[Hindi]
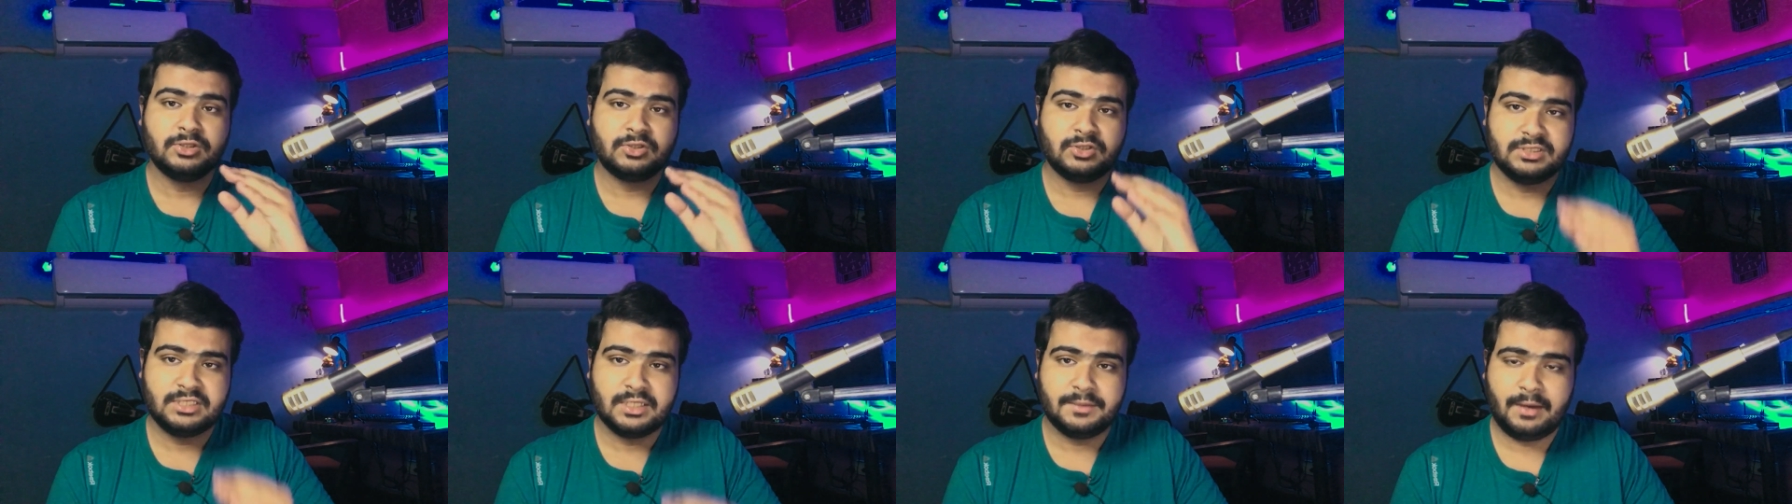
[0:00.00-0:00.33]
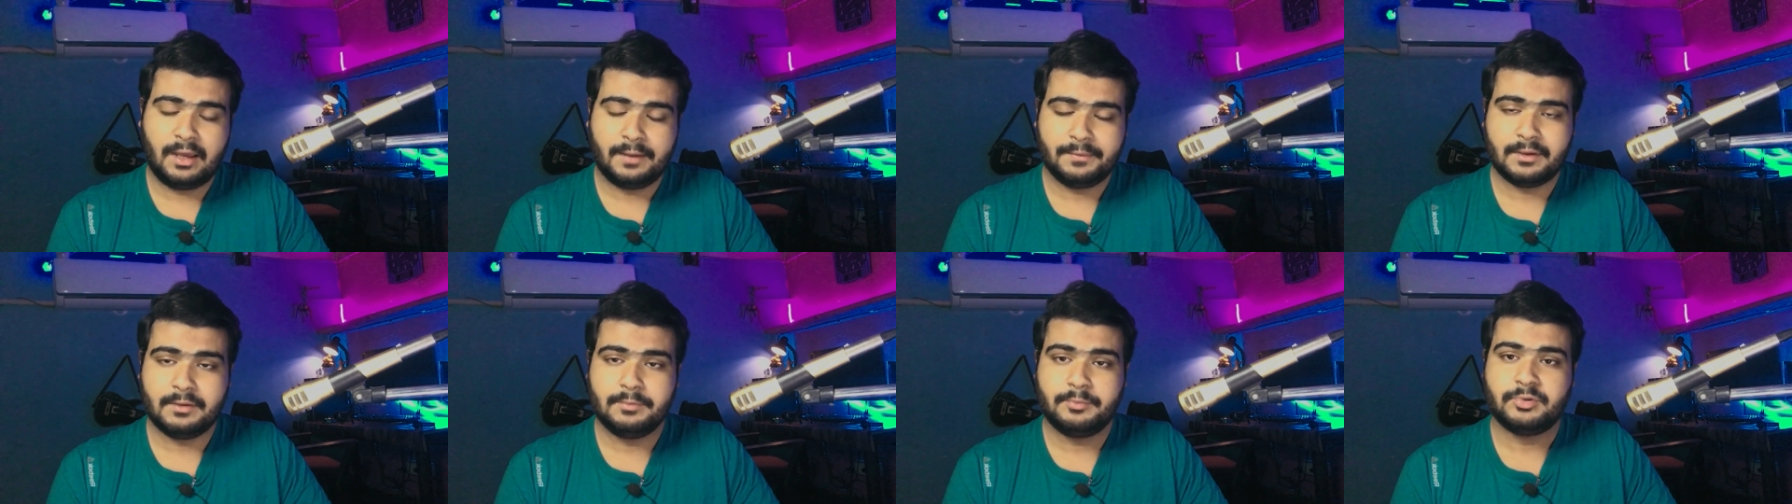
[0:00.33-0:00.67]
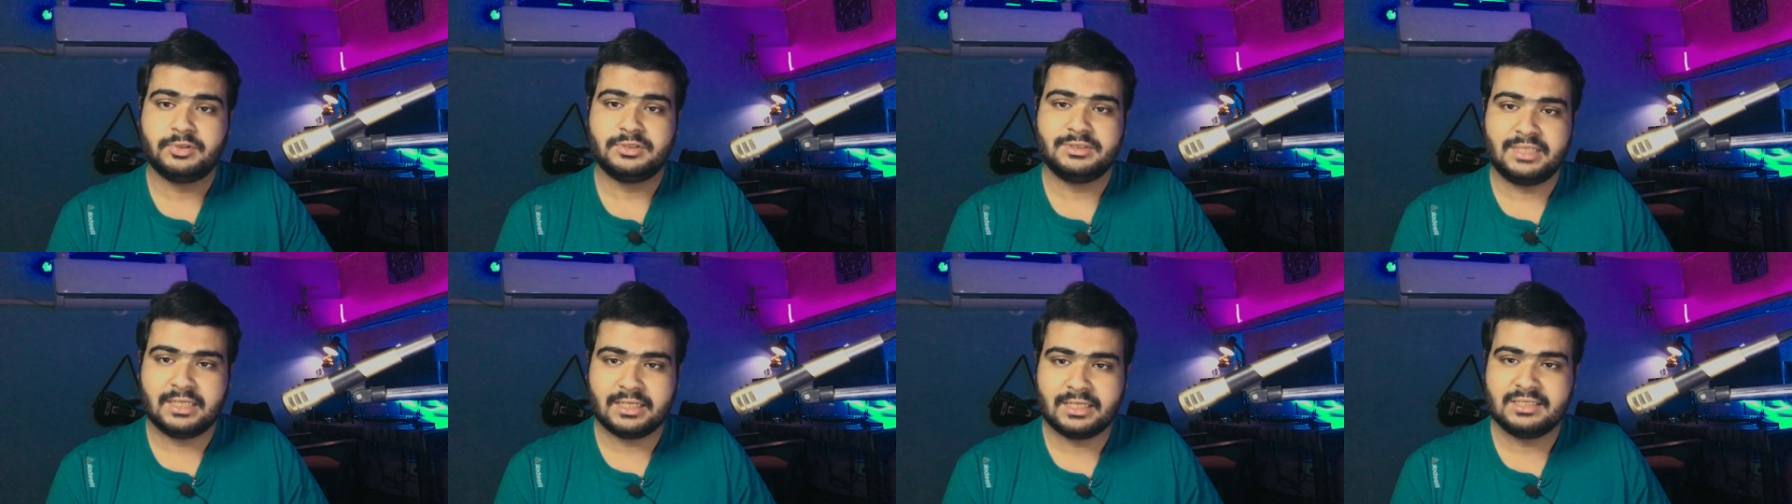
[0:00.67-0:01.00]
तो जब आपकी
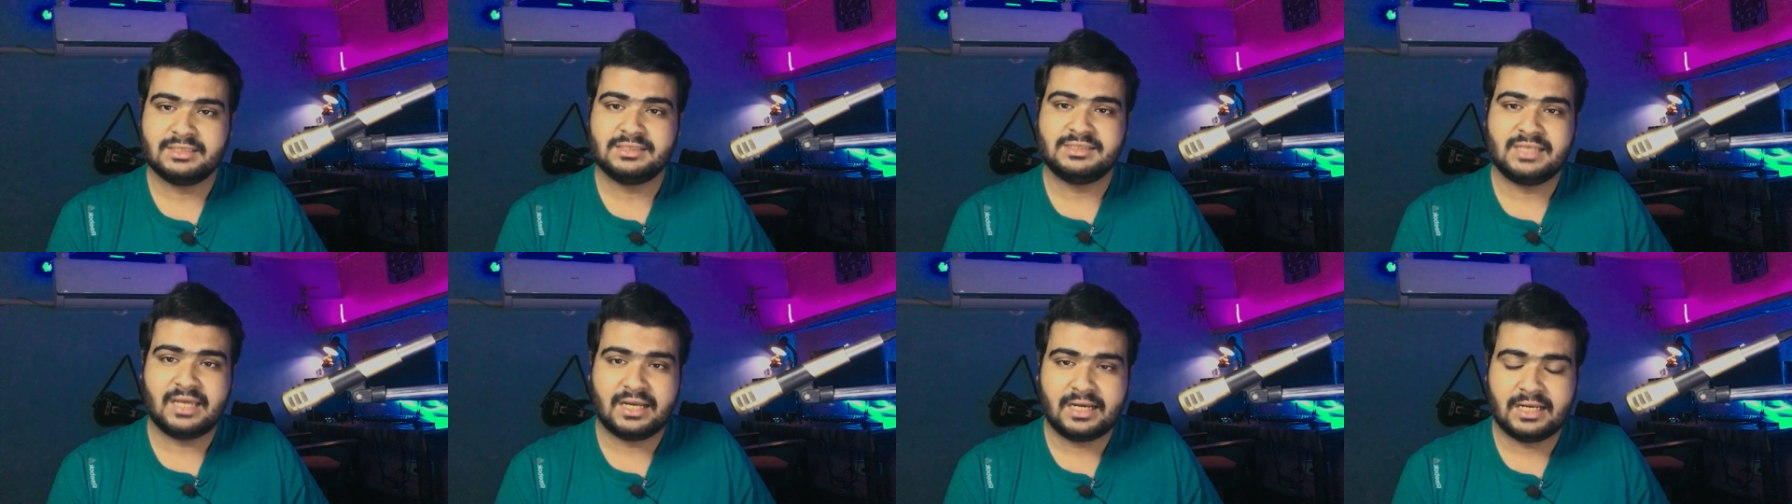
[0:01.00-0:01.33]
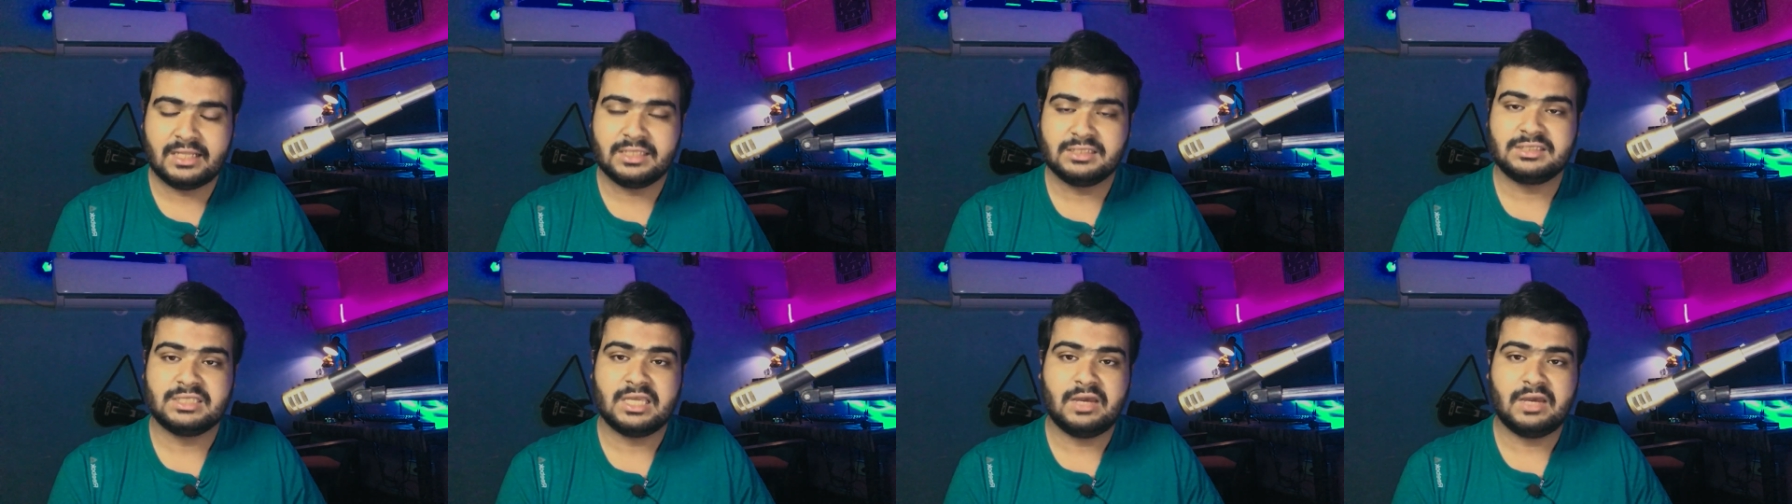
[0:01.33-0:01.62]
प्रोजेक्ट की सेटिंग